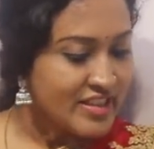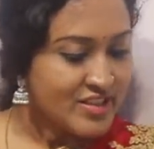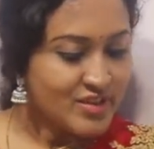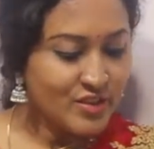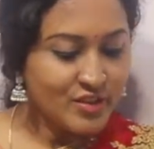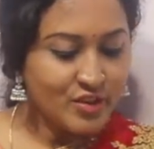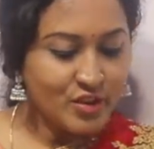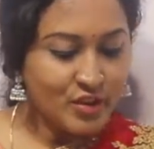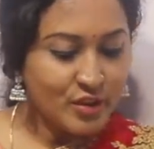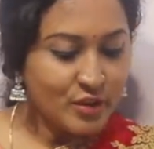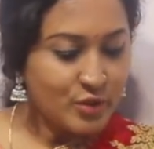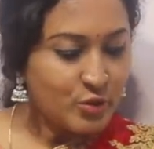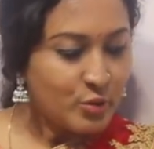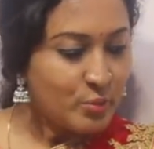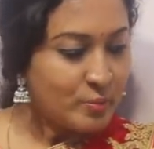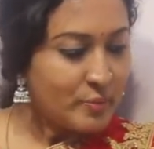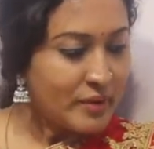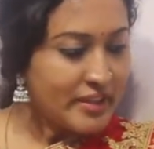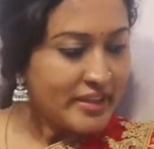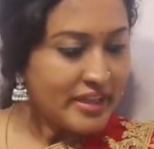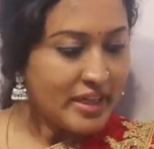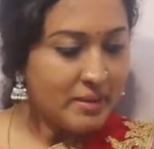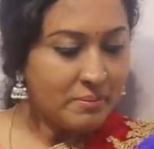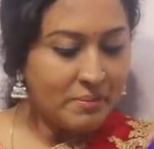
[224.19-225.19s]
ஸோ இதோட
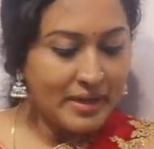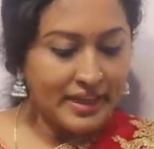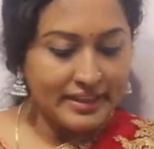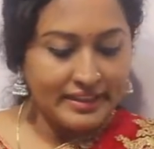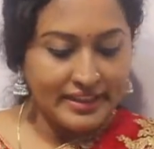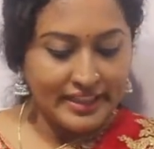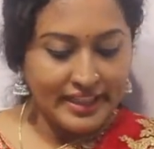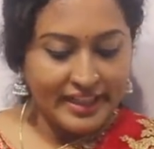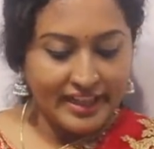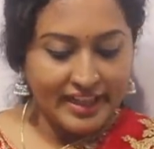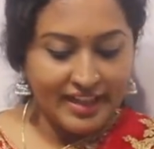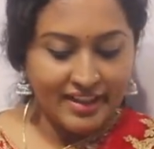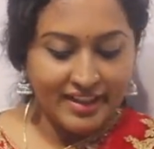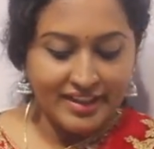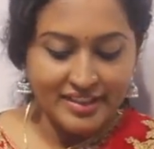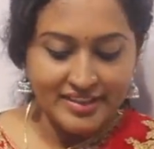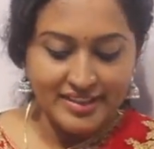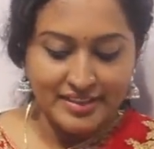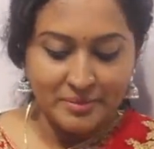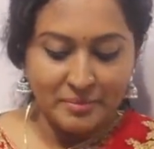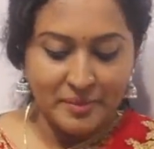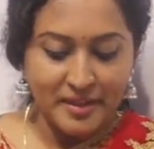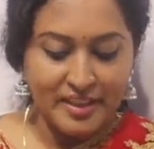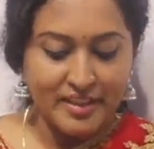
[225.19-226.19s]
துப்பட்டா பார்த்தீங்கன்னா
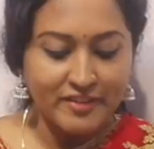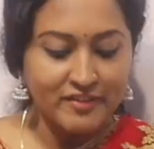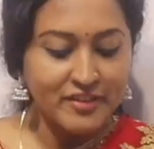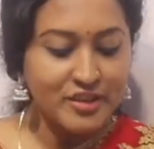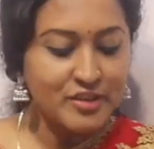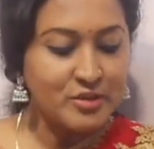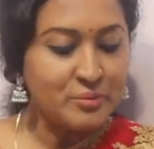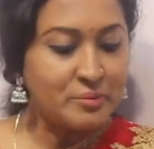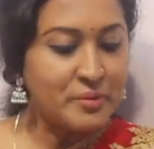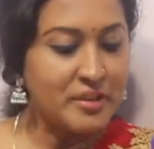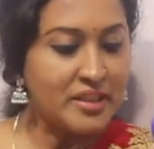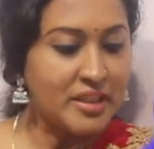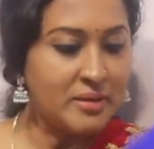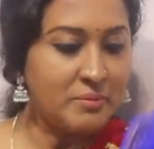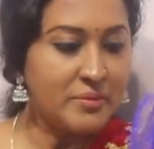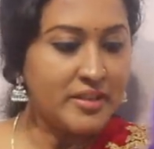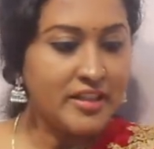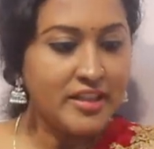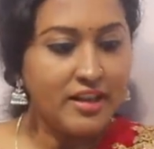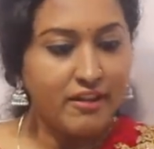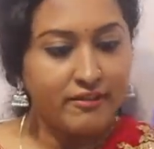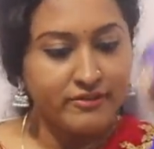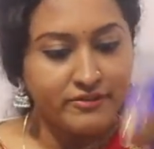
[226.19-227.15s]
இந்த பெரியவங்க துப்பட்டா மாதிரி